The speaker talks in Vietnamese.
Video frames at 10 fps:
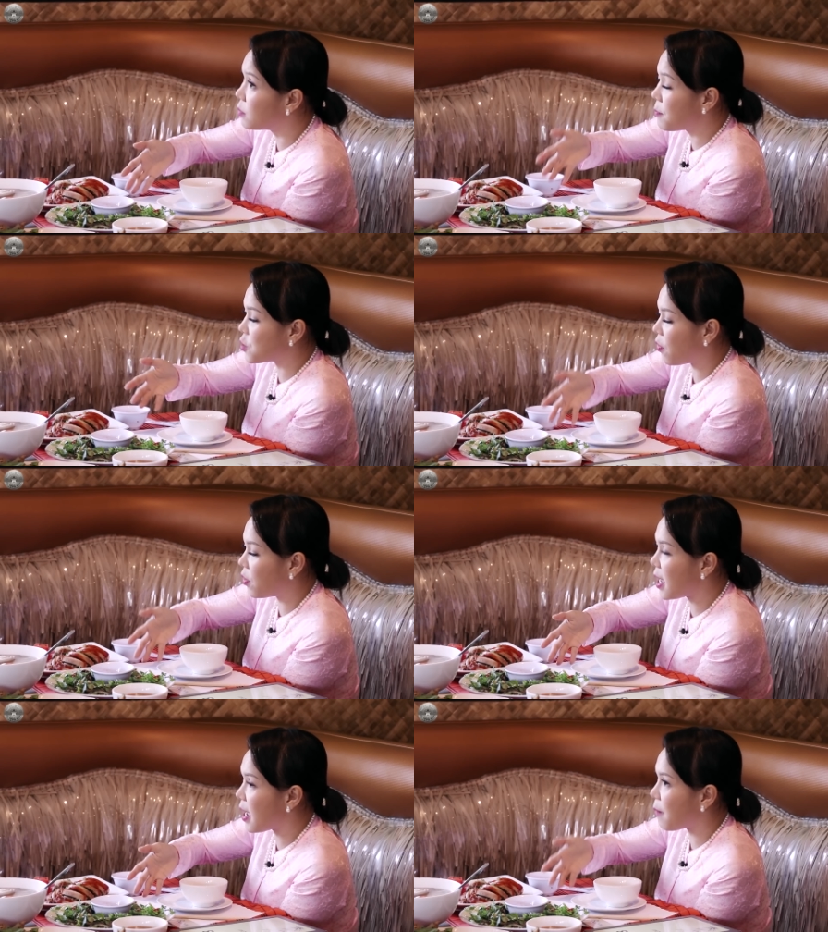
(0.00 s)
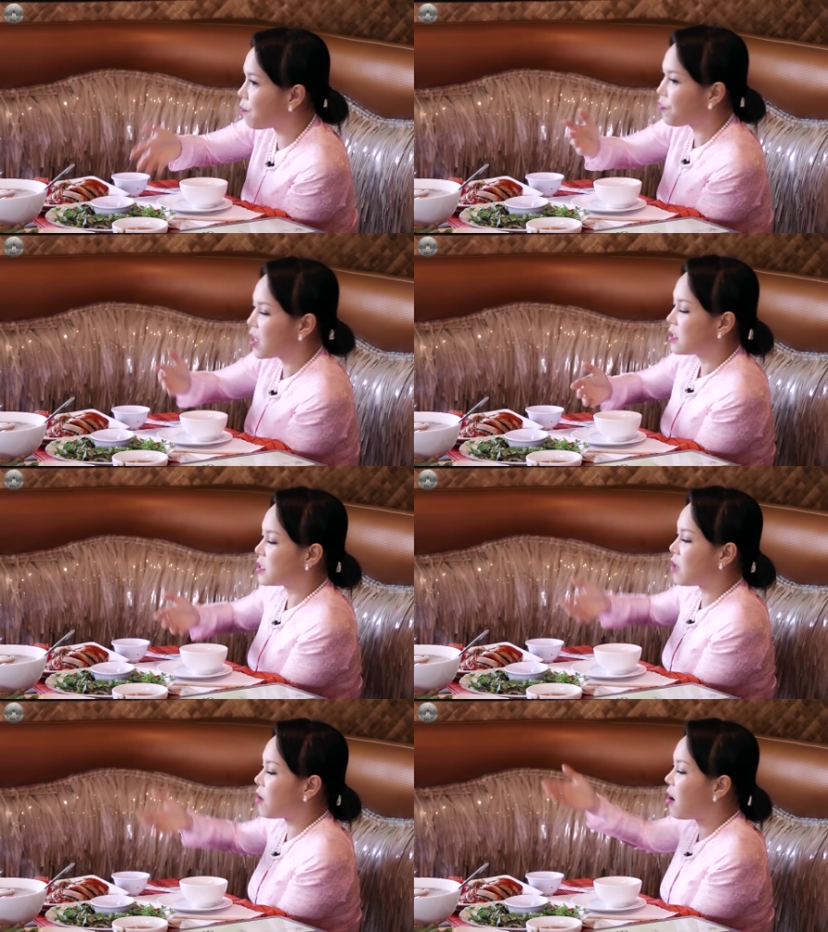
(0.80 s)
bóp sỏi nha.
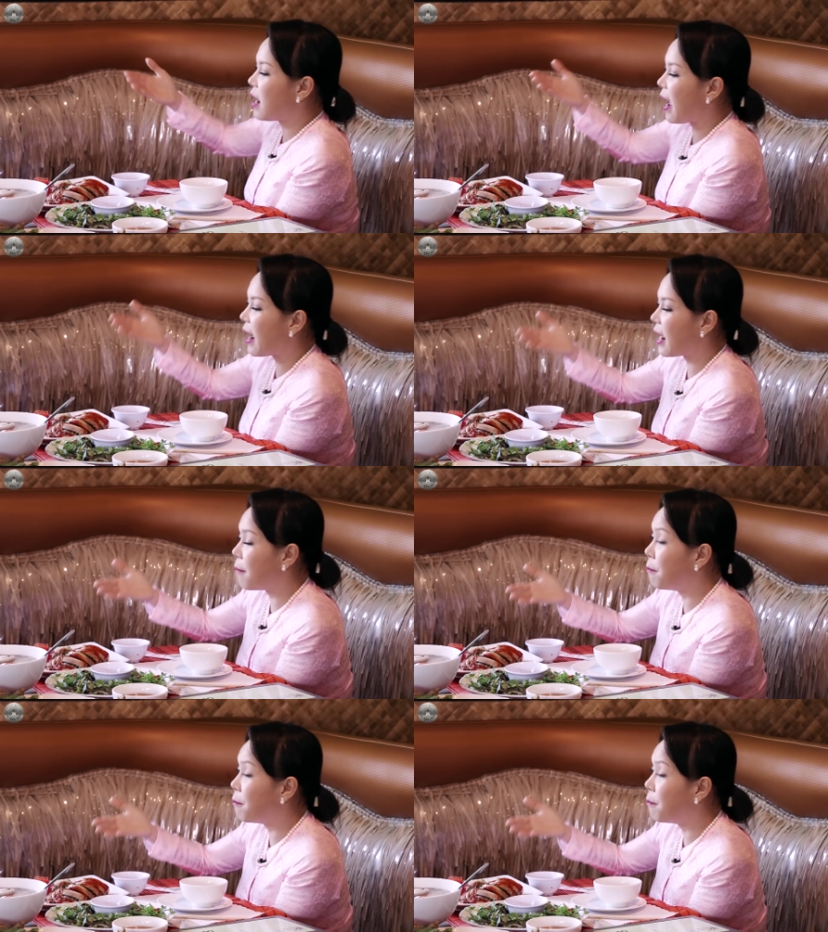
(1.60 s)
Sau đó là ăn